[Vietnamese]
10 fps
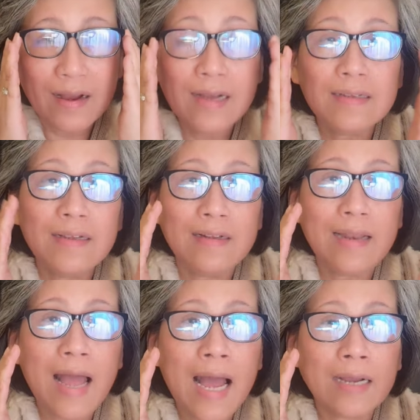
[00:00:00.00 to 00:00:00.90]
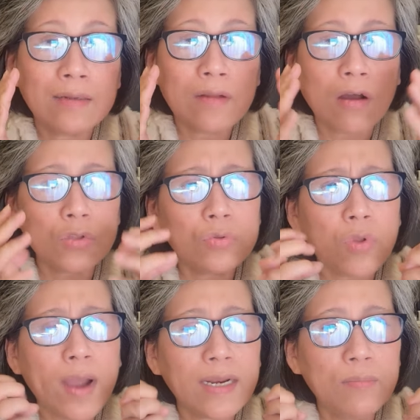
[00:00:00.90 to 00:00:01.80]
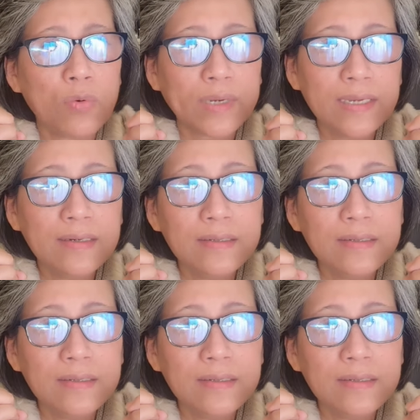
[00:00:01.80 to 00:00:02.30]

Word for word: đó, là họ toát ra một cái